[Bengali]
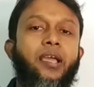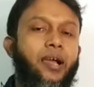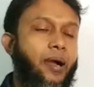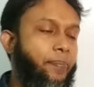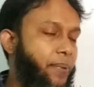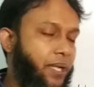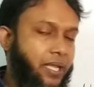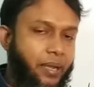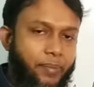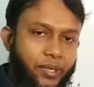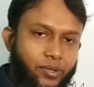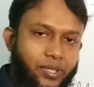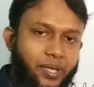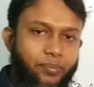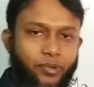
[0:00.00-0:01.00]
আপনাকে আমার
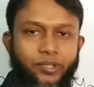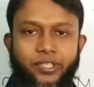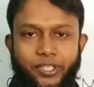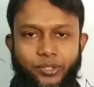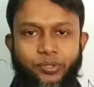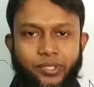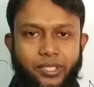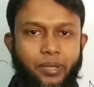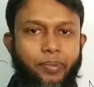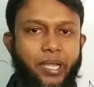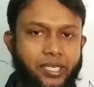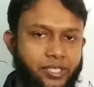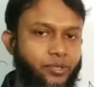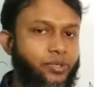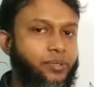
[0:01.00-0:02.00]
কথা মন দিয়ে শুনতে হবে
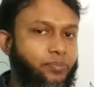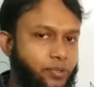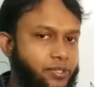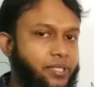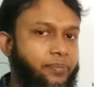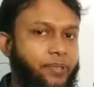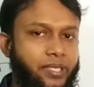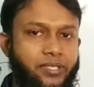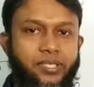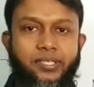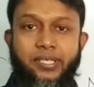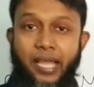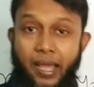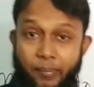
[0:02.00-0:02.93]
আশা করি বুঝতে পেরেছেন যে